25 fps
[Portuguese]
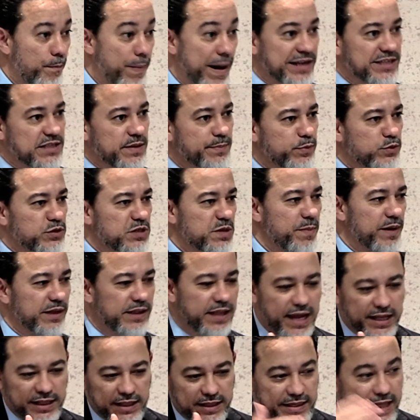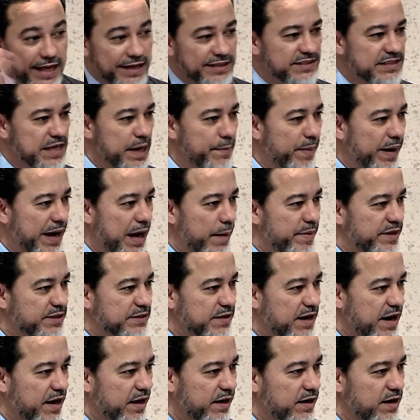passa por cima dela, deceba a
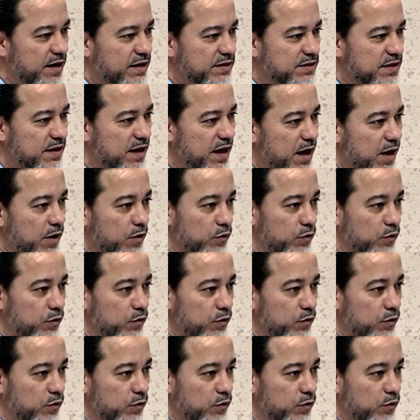cabeça da criança,